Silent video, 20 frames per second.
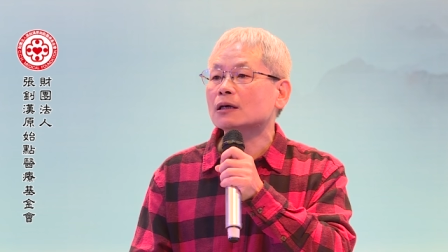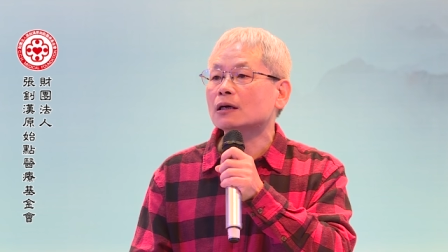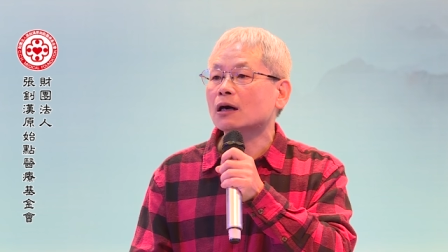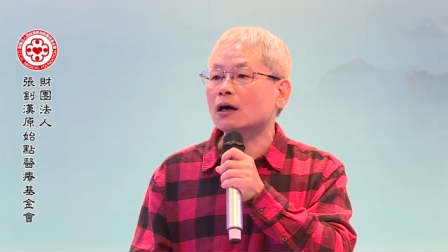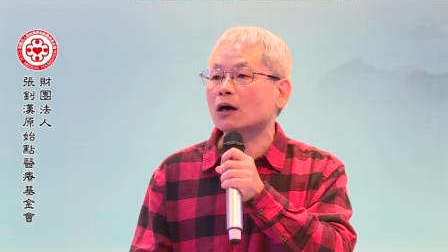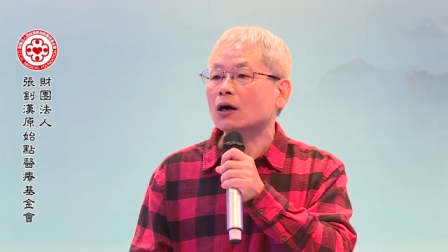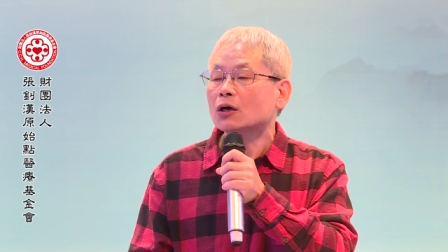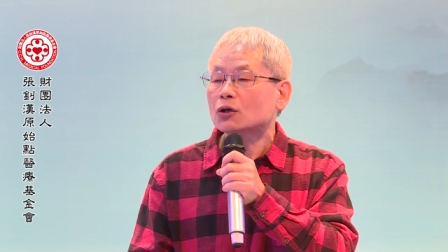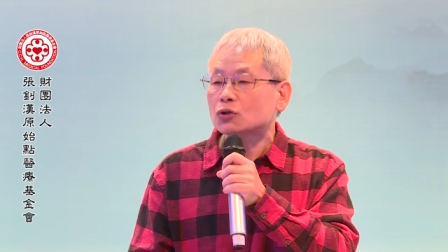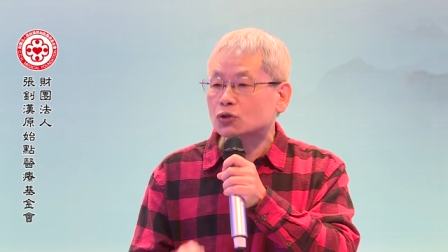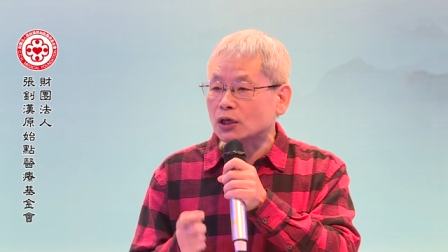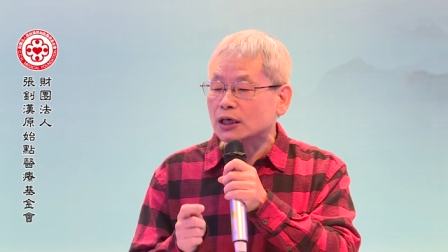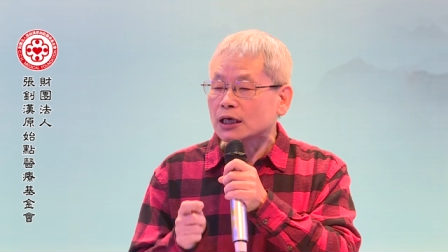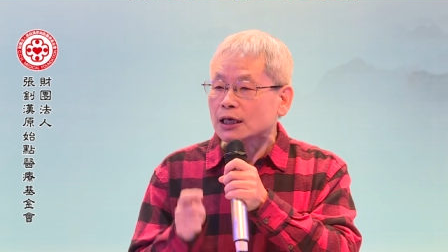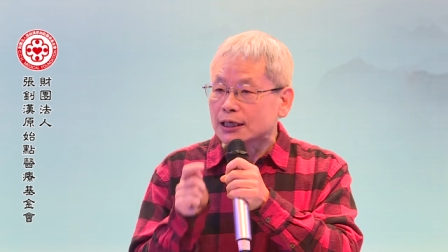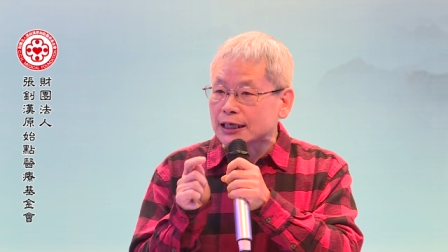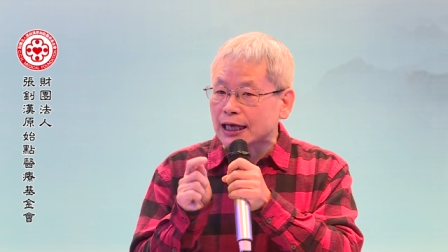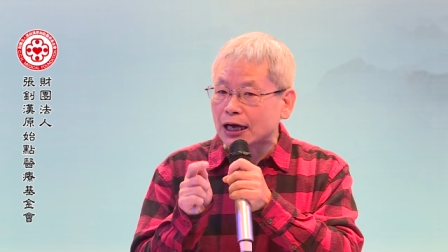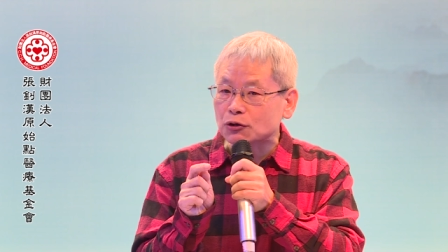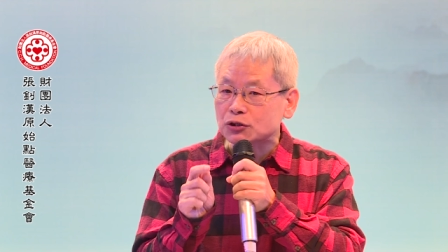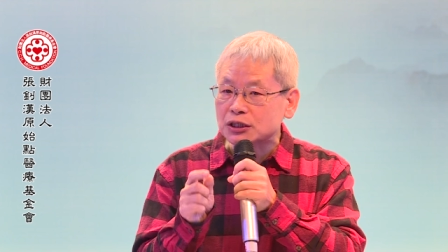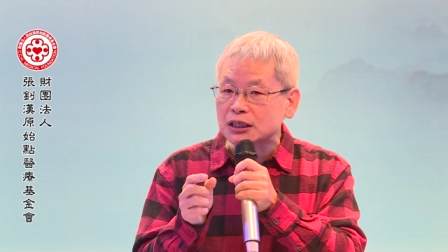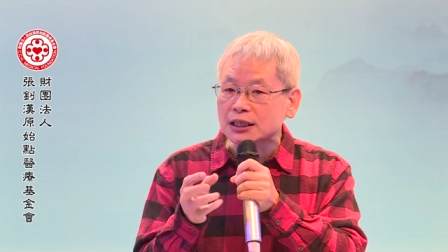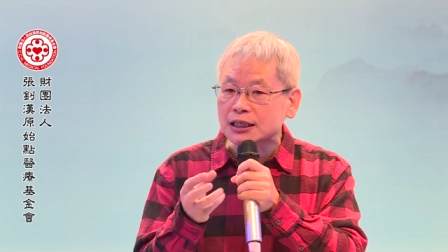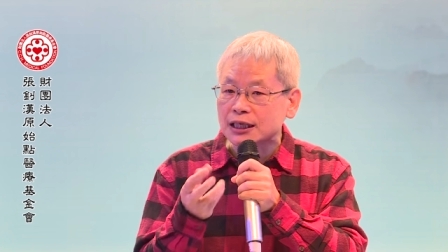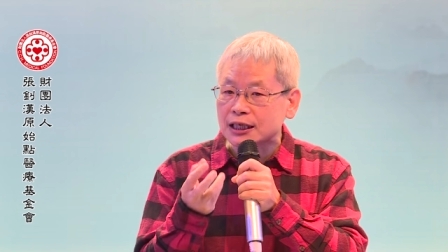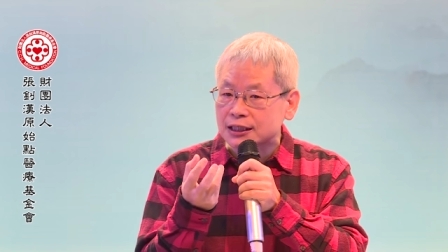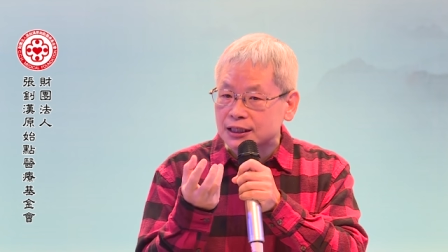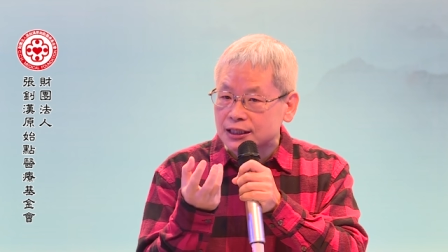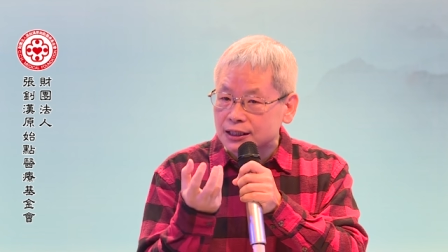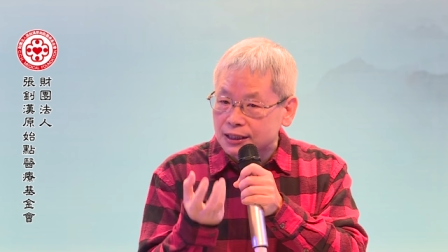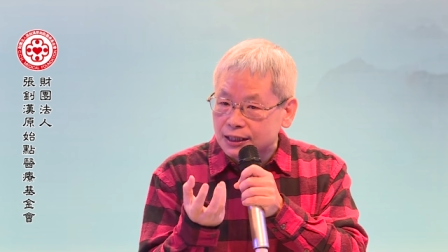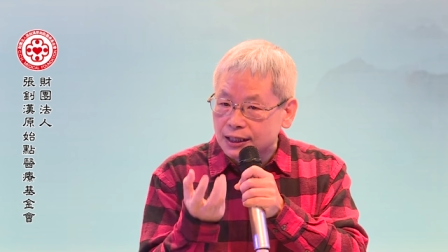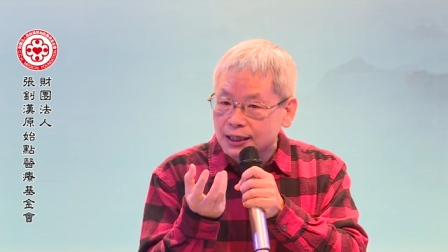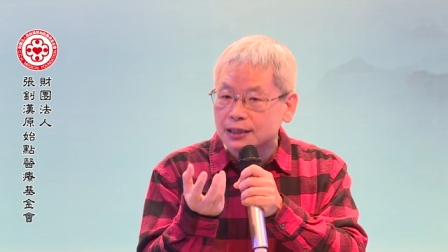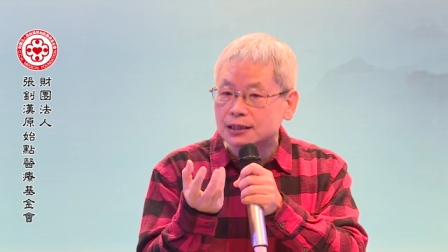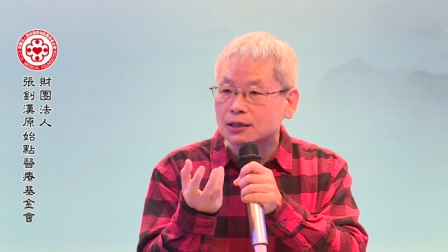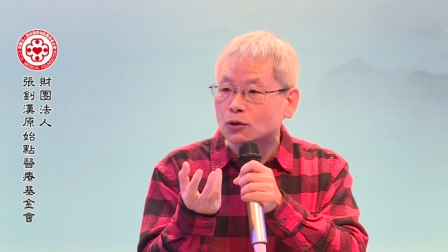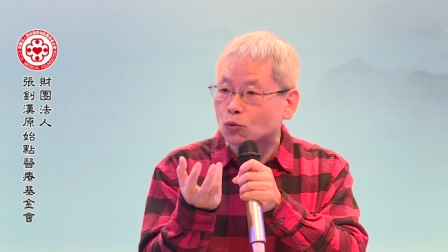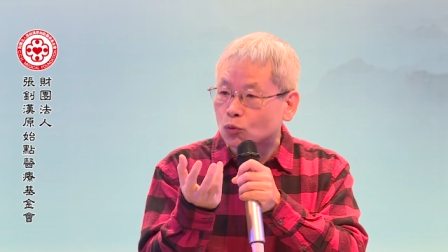啊，所以药性也是
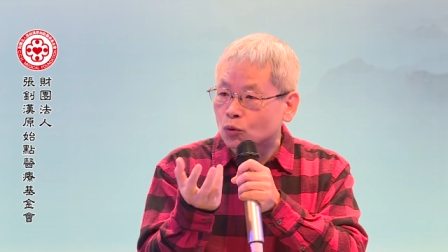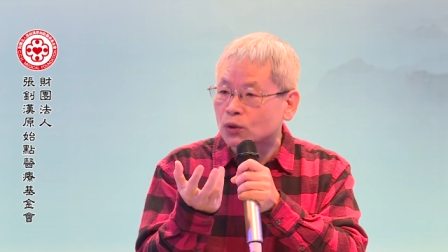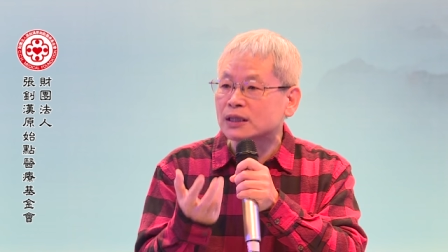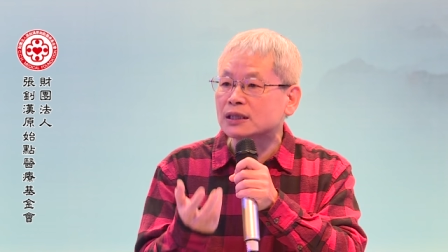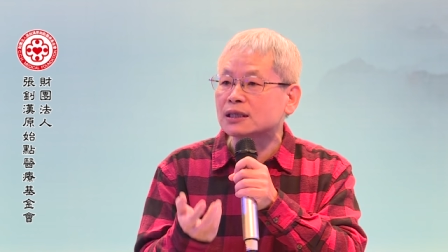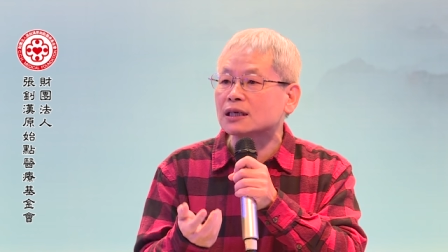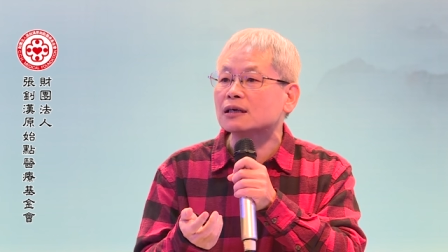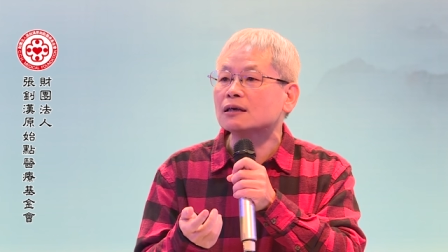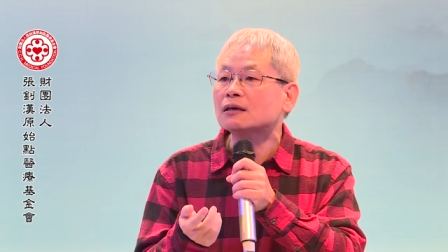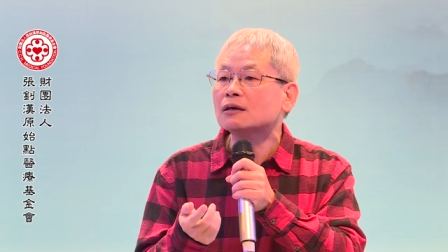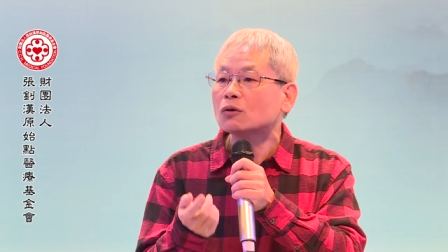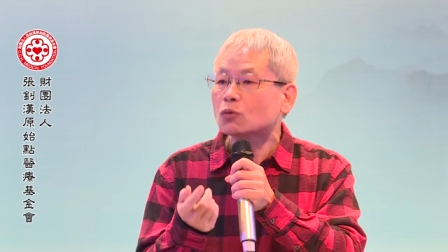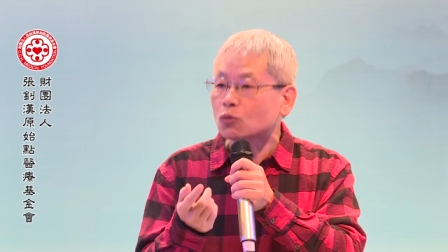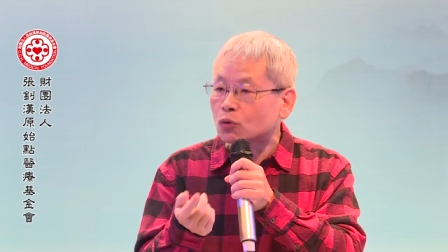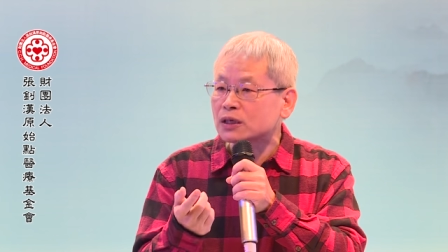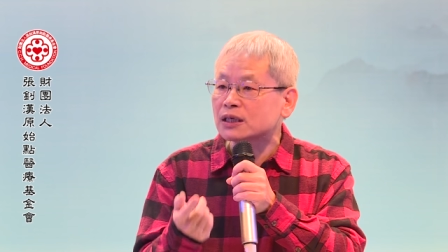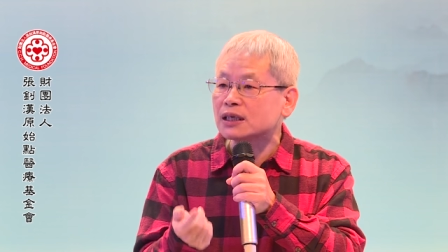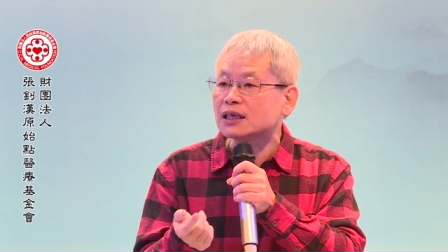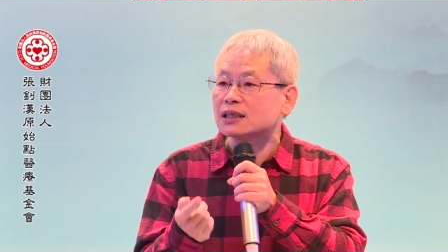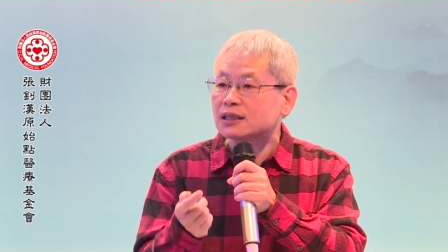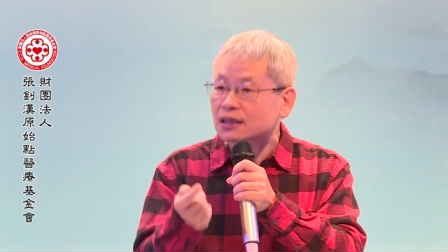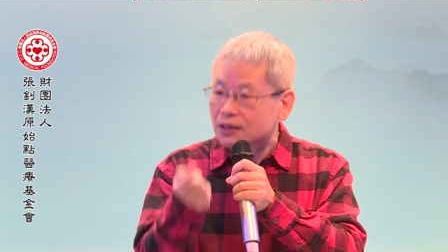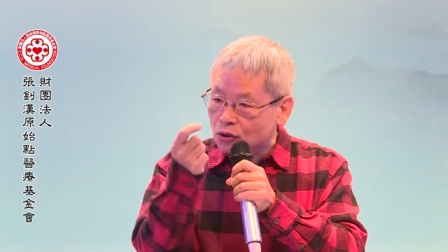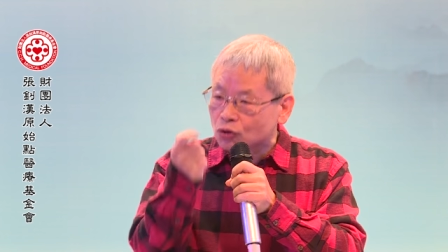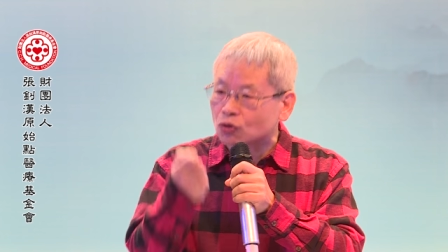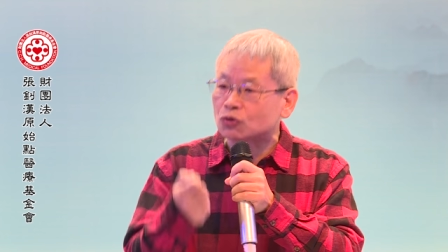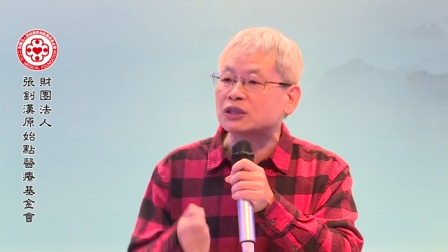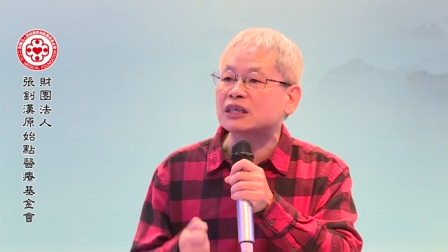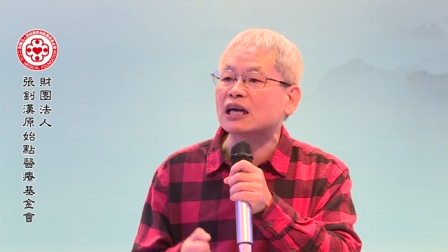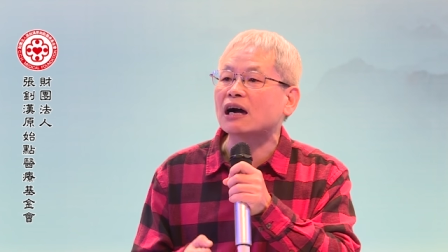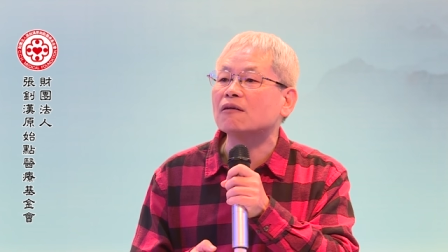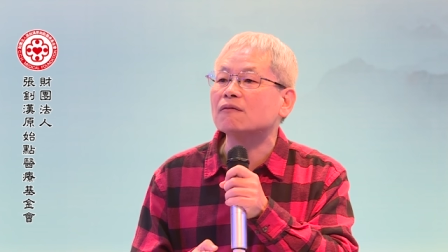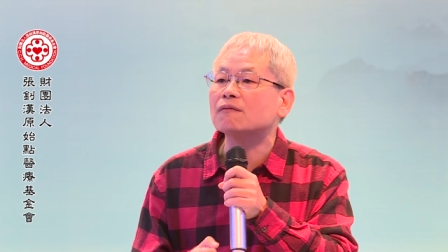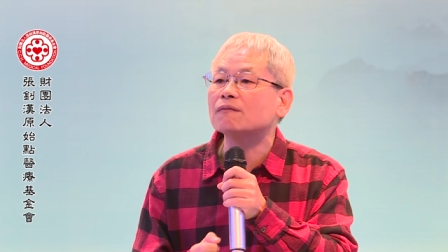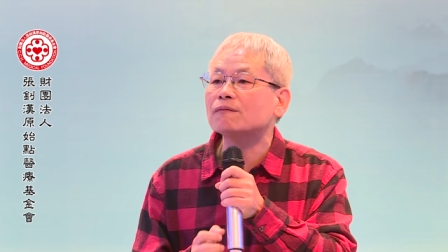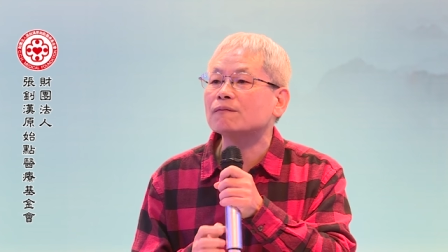热的、温的、温热的有效